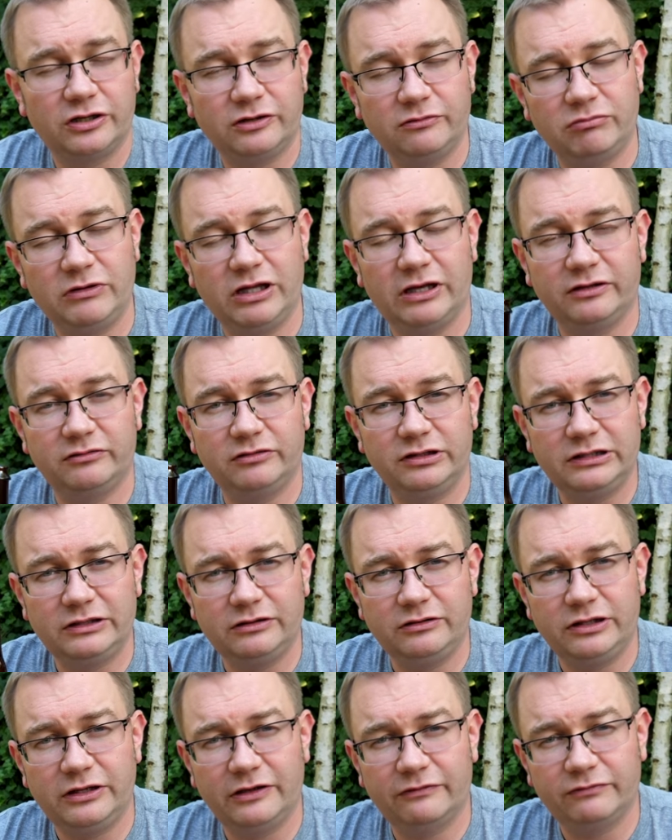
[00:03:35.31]
nie,
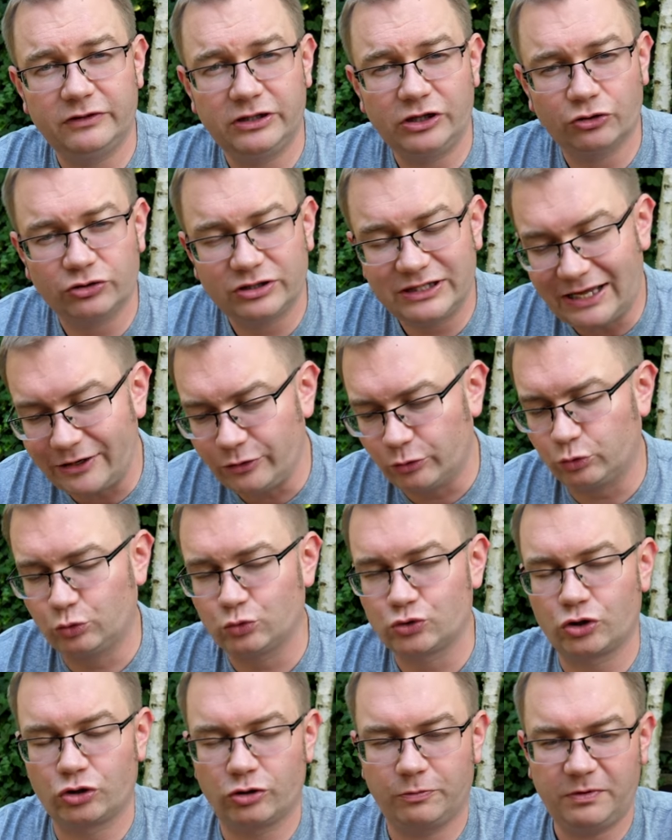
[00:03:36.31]
nie, nie oddają
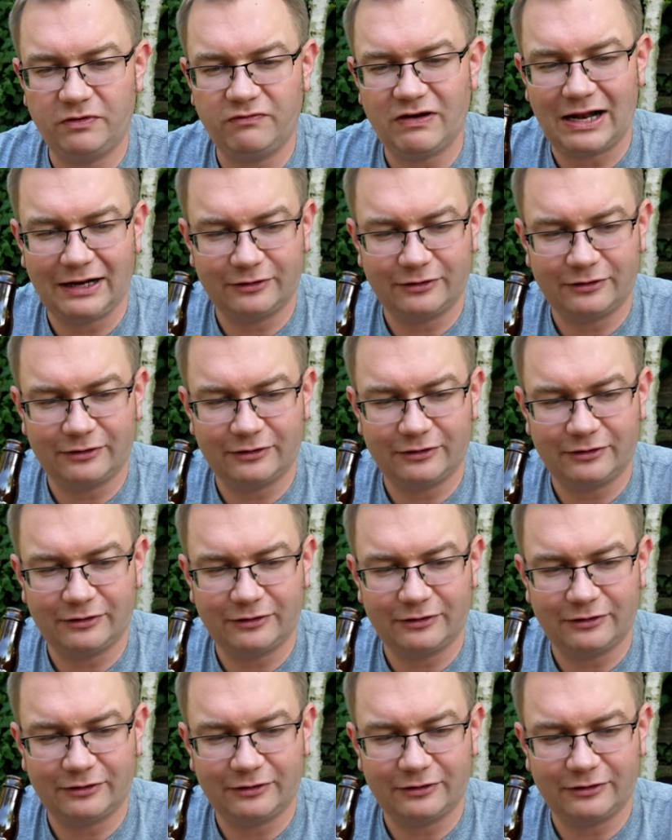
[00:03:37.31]
dużo do piwa,